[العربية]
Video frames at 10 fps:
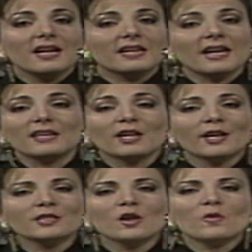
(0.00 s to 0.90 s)
كان
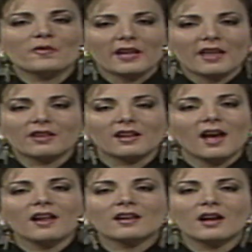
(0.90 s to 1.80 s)
الخطأ في هذه
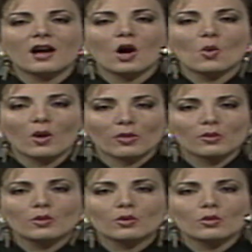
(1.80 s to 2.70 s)
الحلقة هو
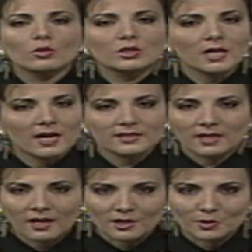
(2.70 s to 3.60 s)
ظهور جهاز
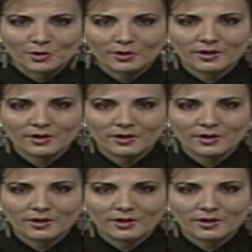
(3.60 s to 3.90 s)
الراديو